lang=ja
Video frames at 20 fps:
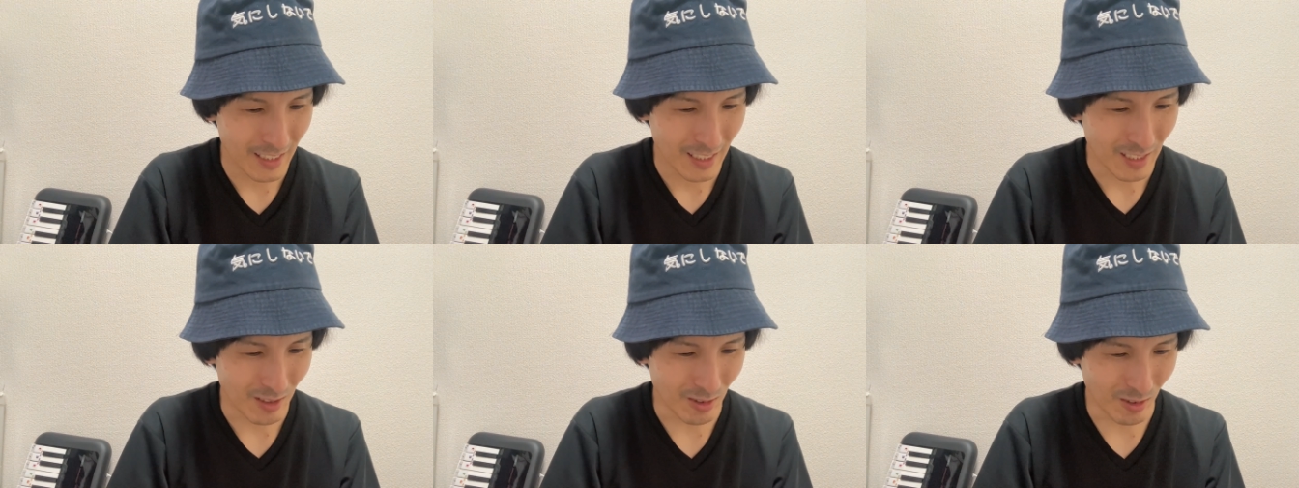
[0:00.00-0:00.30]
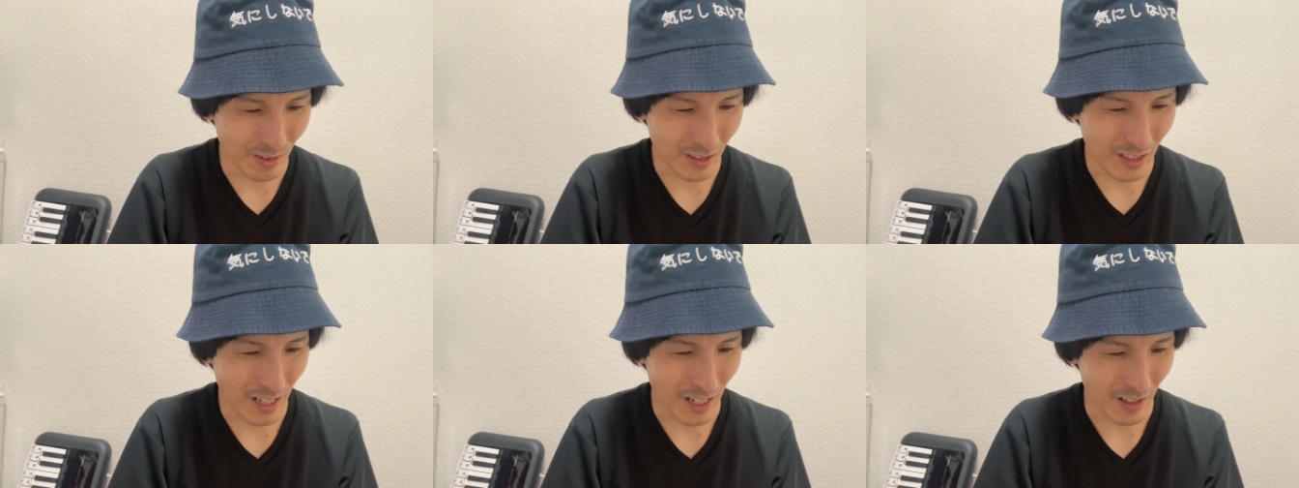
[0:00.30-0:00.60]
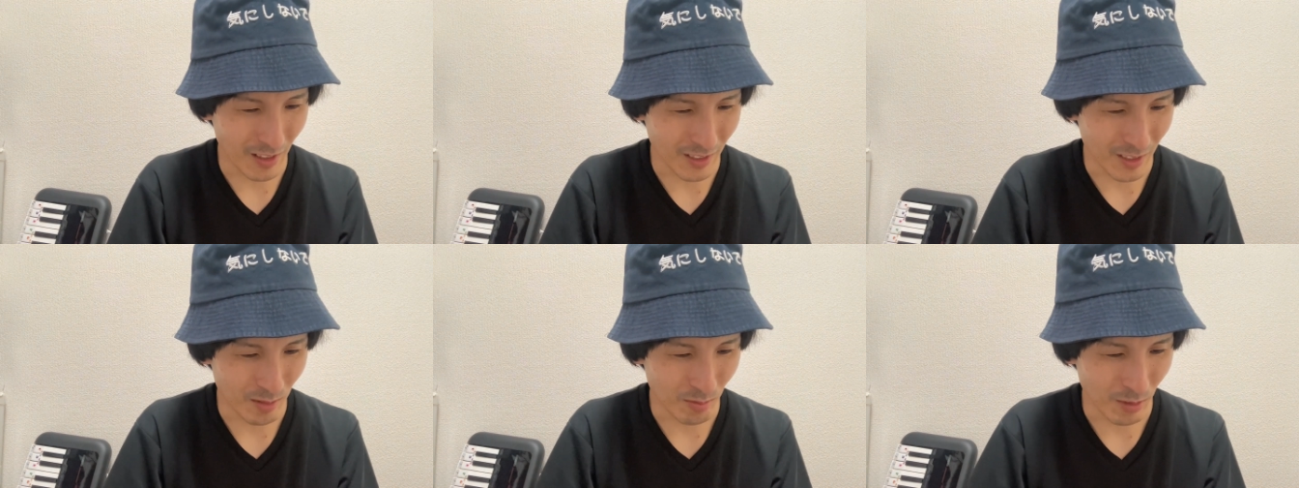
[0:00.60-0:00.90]
そん
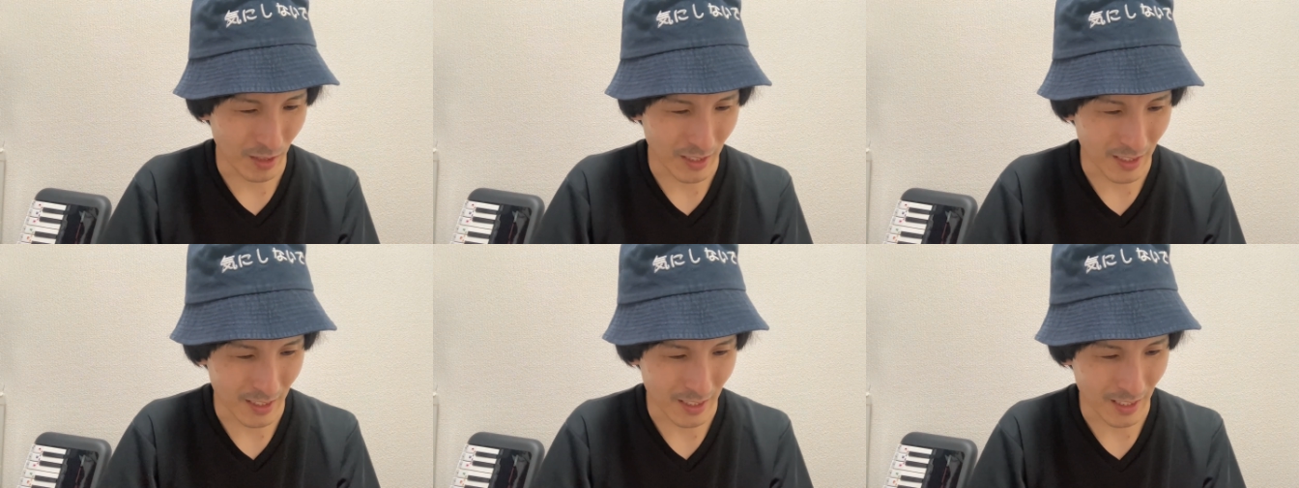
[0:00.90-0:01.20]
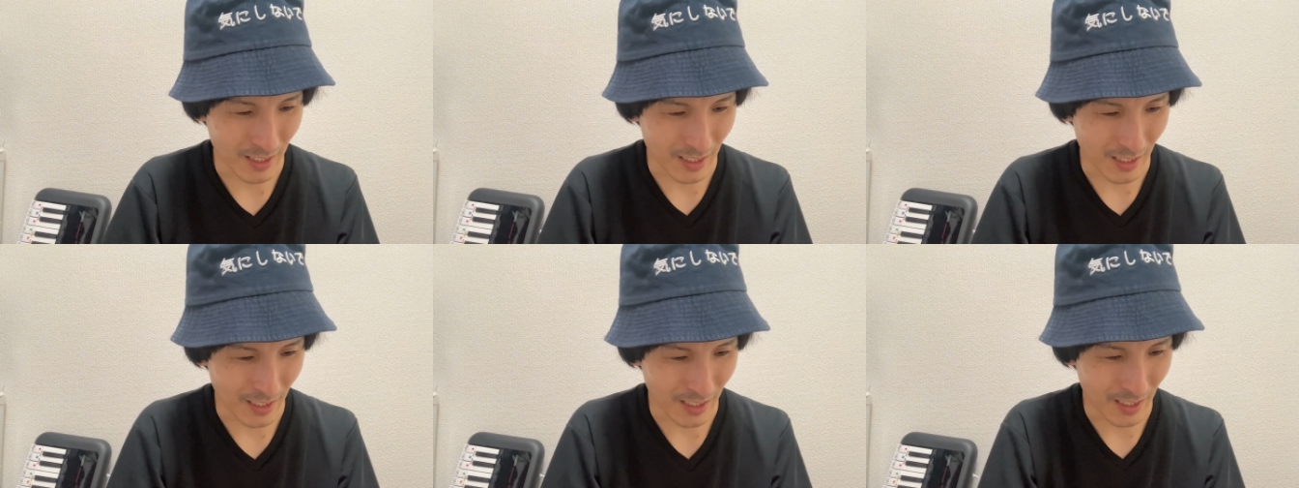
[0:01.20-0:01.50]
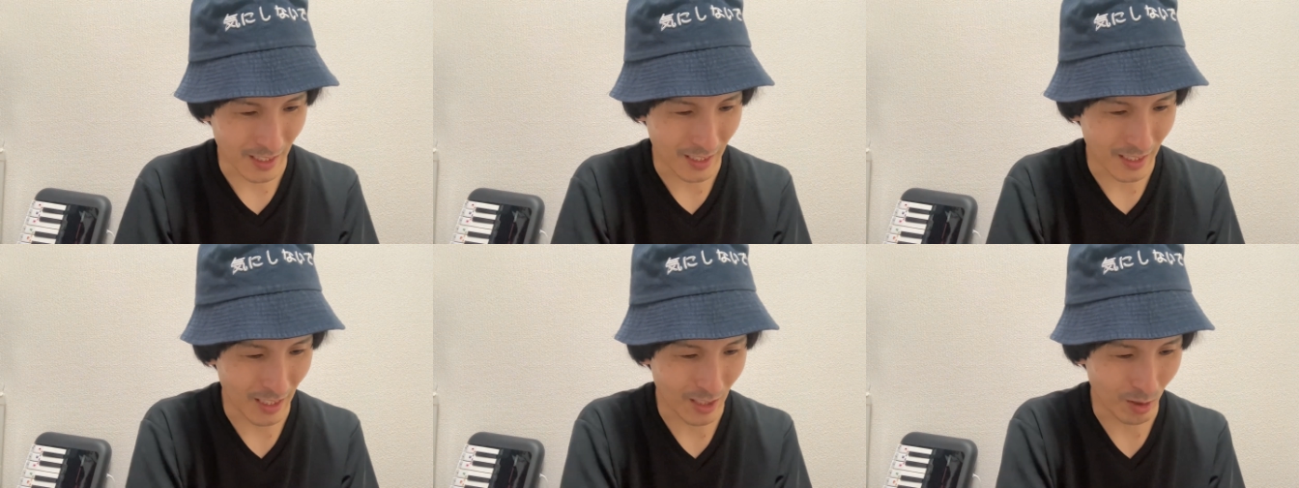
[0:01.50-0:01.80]
なイメージ
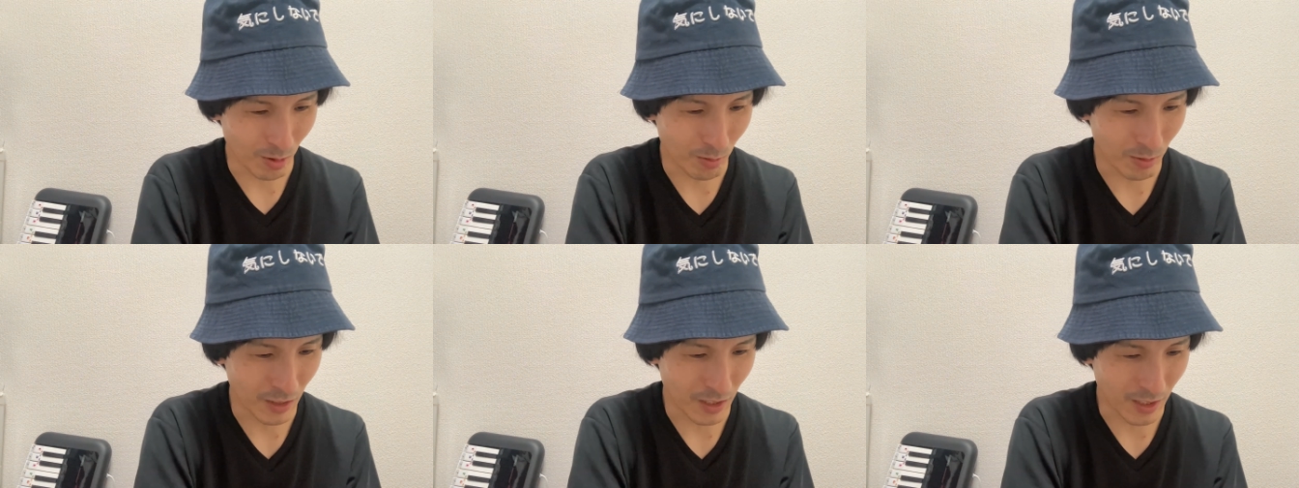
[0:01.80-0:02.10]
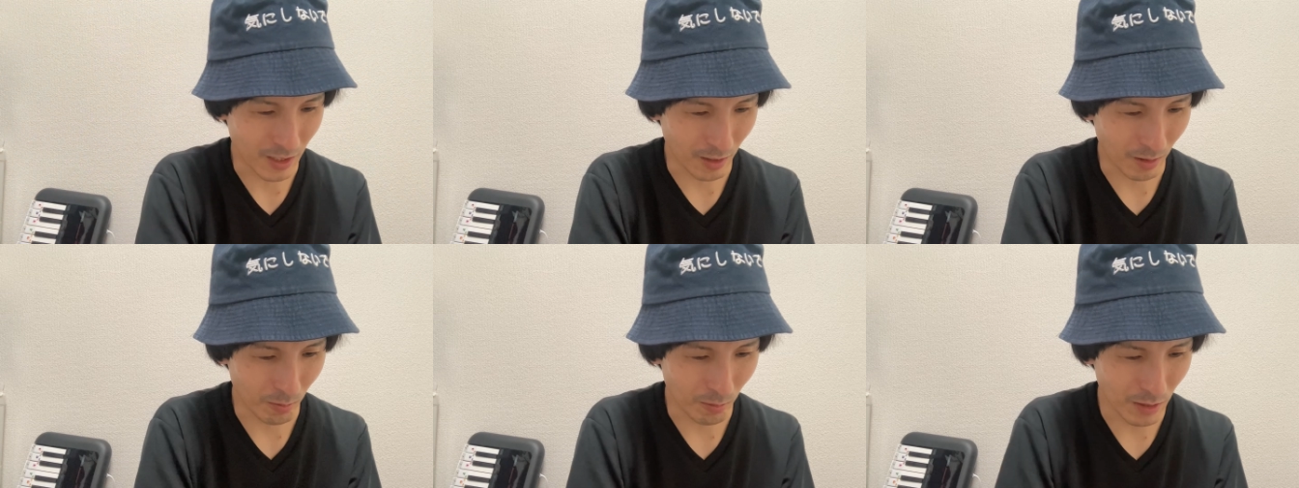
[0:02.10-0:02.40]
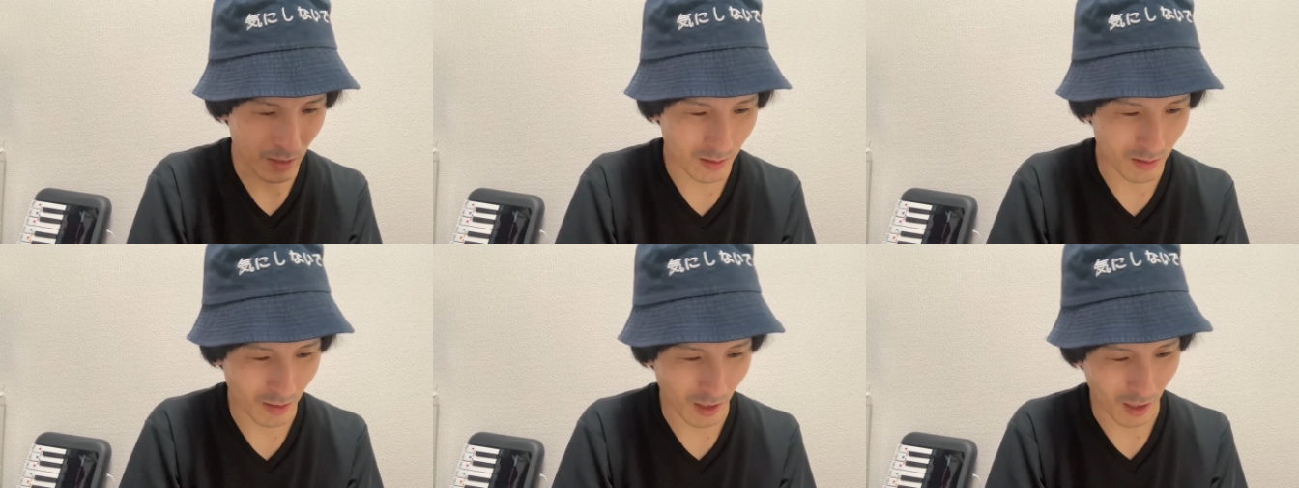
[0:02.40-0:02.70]
だと思うんですけど、
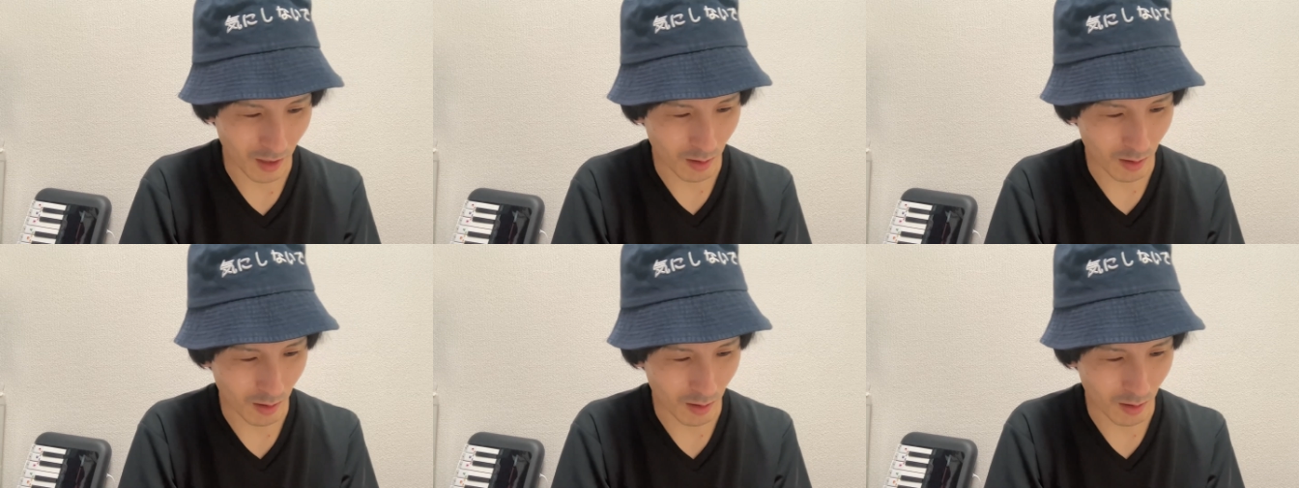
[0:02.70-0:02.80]
まずね、